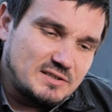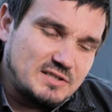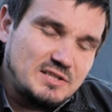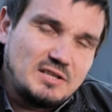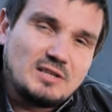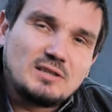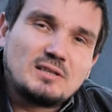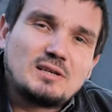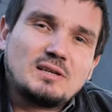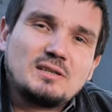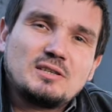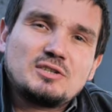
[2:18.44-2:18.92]

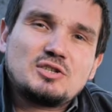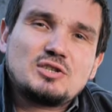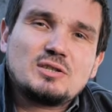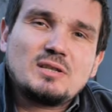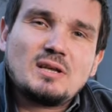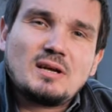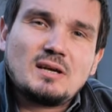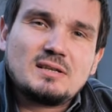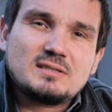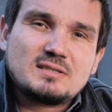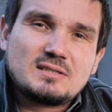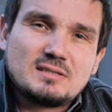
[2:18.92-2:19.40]
стенка
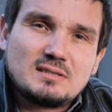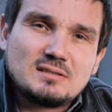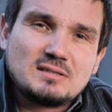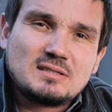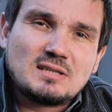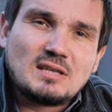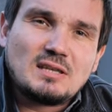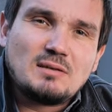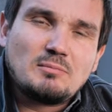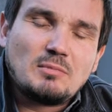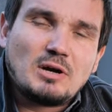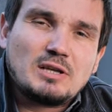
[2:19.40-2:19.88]
начинает
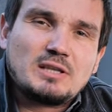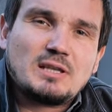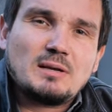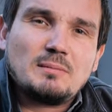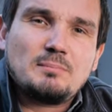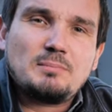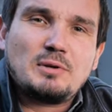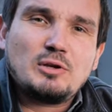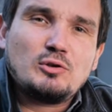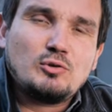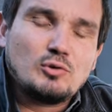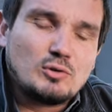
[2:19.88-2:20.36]
занимать
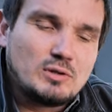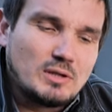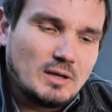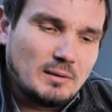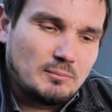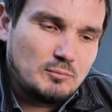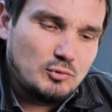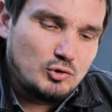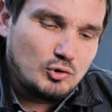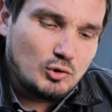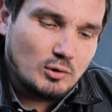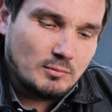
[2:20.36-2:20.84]
определенный
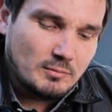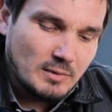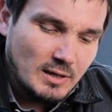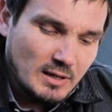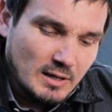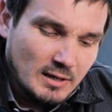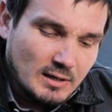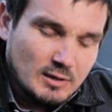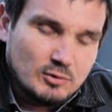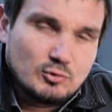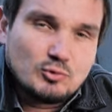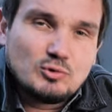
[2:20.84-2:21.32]
объем.
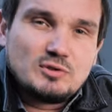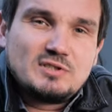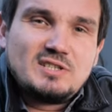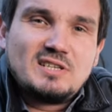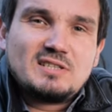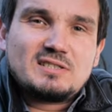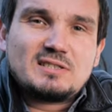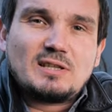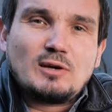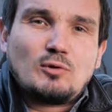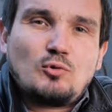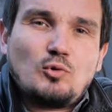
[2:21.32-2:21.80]
Но
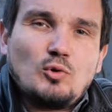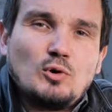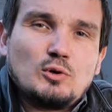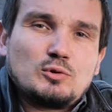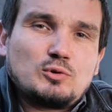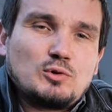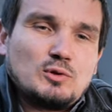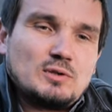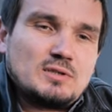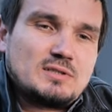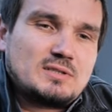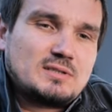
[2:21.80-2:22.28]
здесь такое,
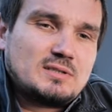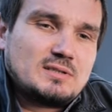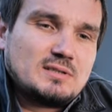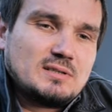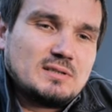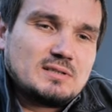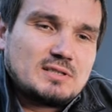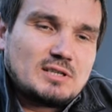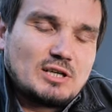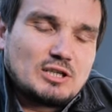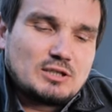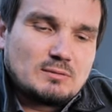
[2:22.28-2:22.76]
то есть,
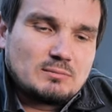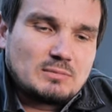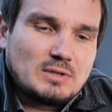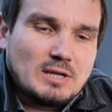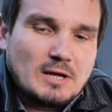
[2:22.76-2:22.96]
э, скажем